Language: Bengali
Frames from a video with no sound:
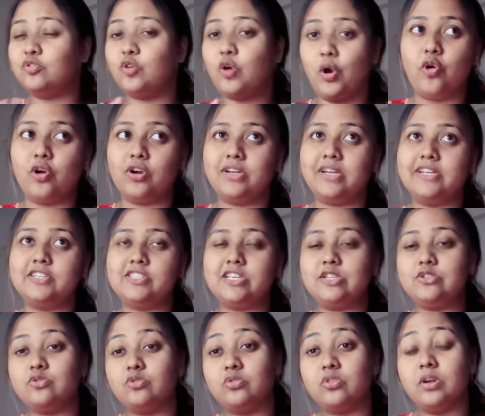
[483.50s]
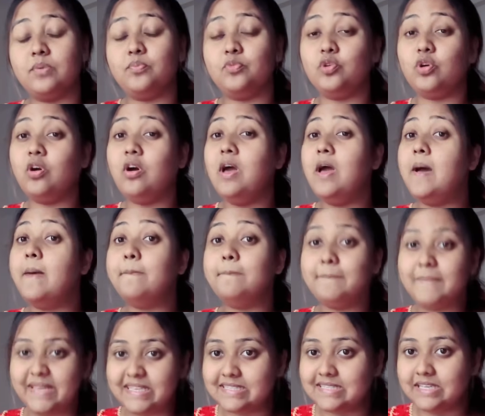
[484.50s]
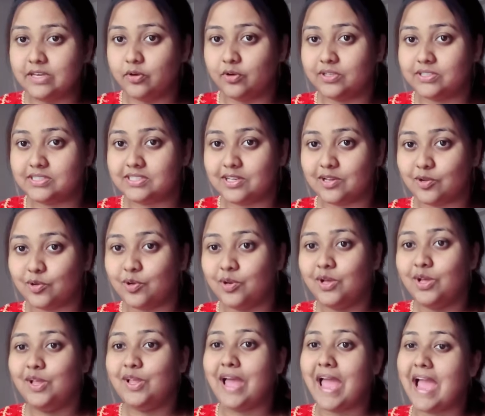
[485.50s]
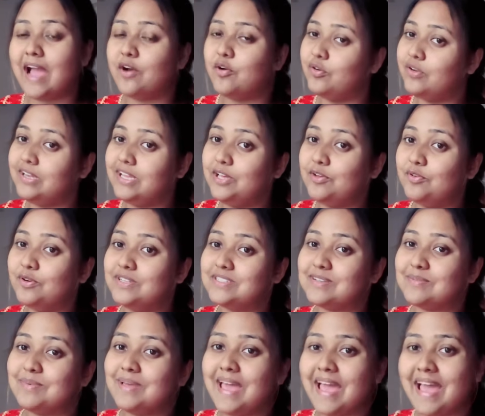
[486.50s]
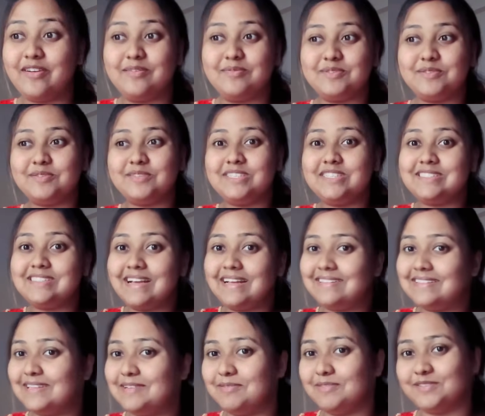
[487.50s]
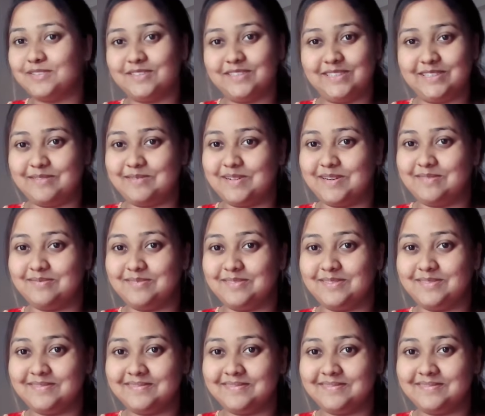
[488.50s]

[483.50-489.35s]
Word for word: তো ঘরটা সেই জন্য না পুরো মেসি হয়েছিল এখন ঠিক হয়ে যাবে আমি তোমাদের শান্তি মতো দিতে পারবো